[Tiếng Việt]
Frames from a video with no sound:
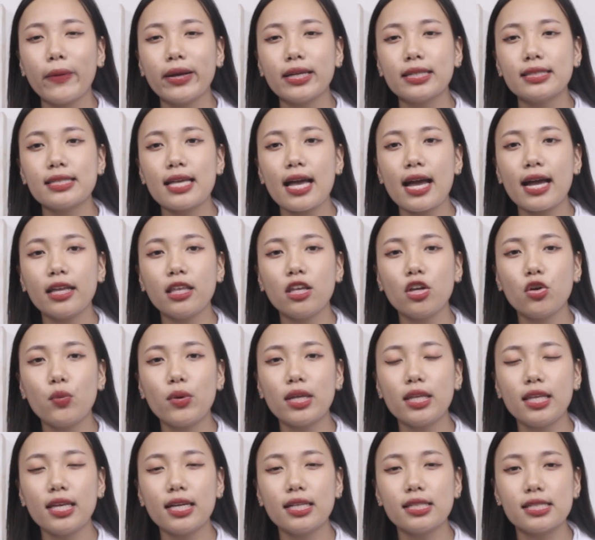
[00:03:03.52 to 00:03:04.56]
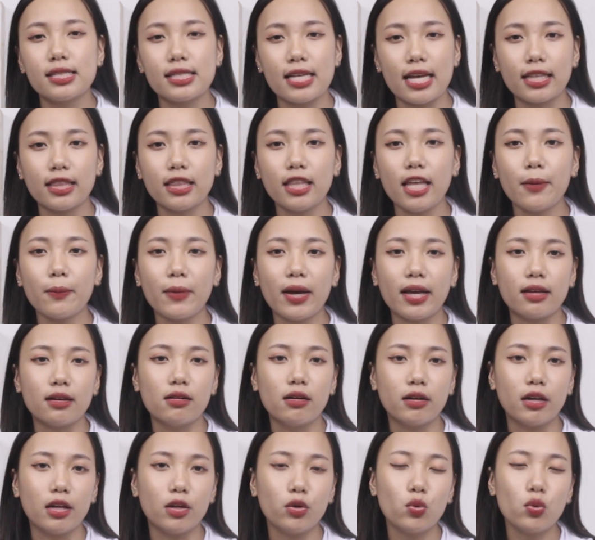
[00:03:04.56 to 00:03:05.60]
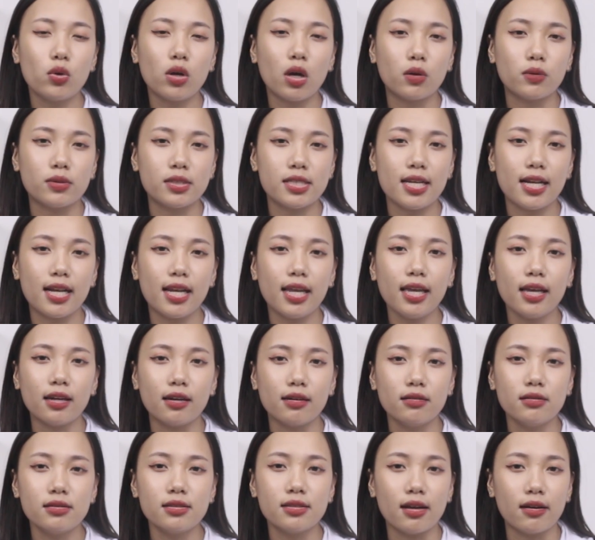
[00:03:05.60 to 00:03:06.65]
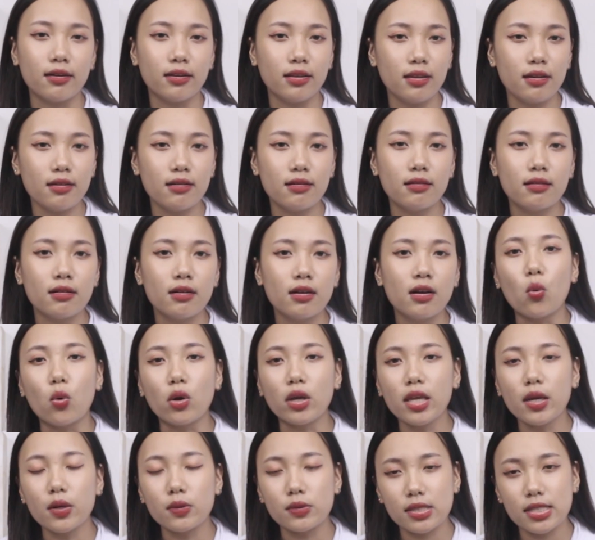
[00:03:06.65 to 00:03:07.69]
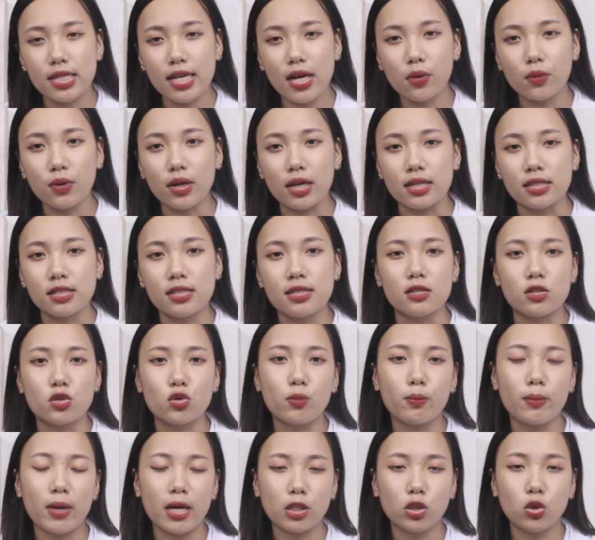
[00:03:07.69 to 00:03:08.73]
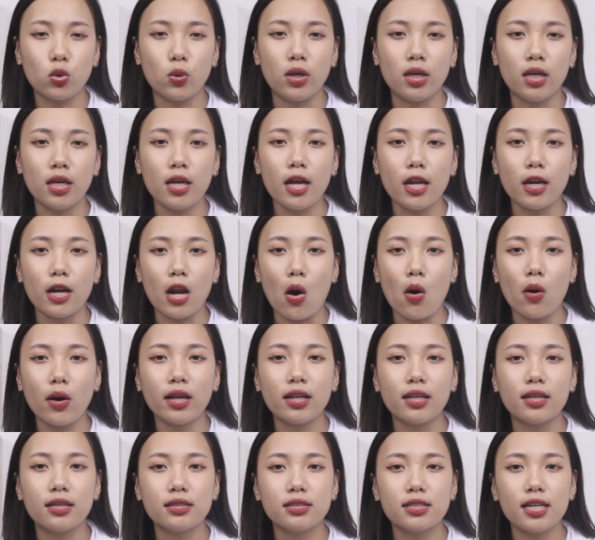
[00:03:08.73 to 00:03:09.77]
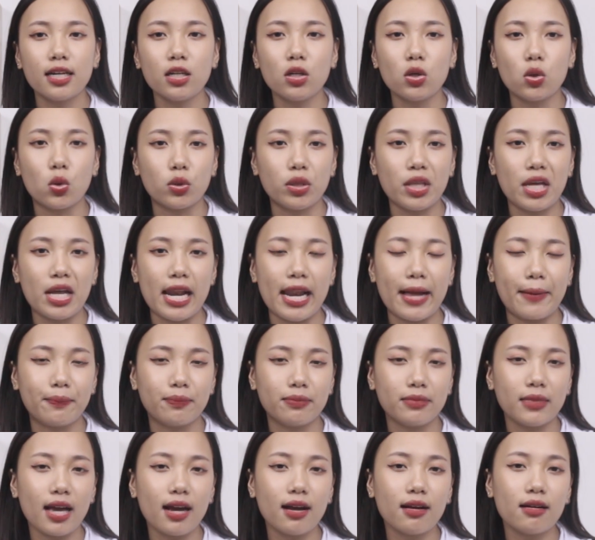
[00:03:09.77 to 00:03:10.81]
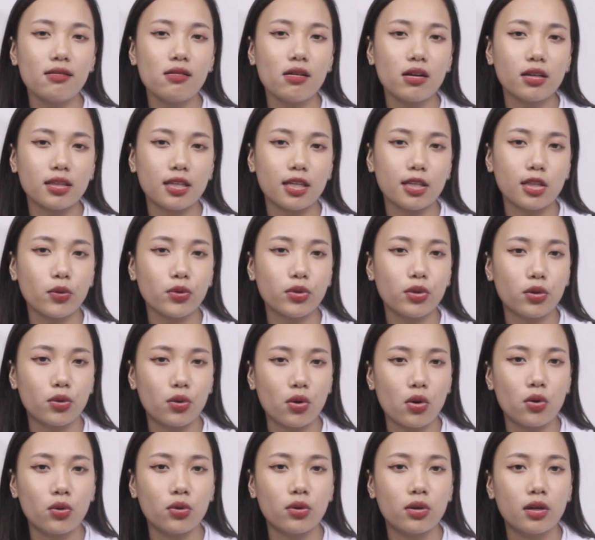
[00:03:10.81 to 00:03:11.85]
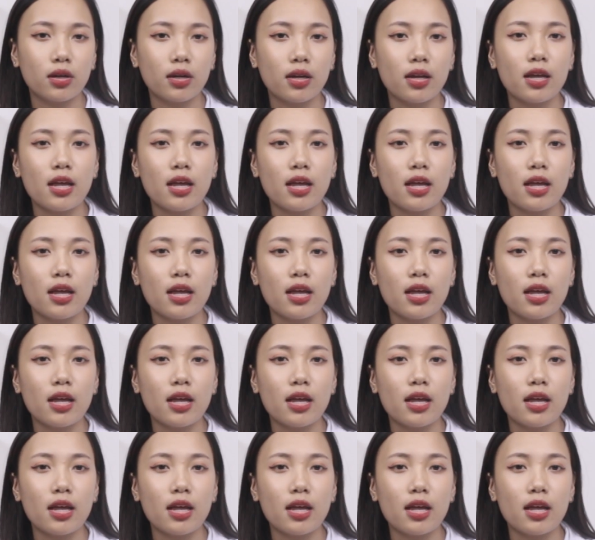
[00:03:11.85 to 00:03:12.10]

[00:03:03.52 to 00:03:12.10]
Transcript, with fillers: Ngoài ra, những nguyên nhân gián tiếp ảnh hưởng đến nhu cầu sinh lý ở nữ giới như uống nhiều rượu này, sử dụng ma túy, đó là những chất có thể làm tăng lượng testosterone,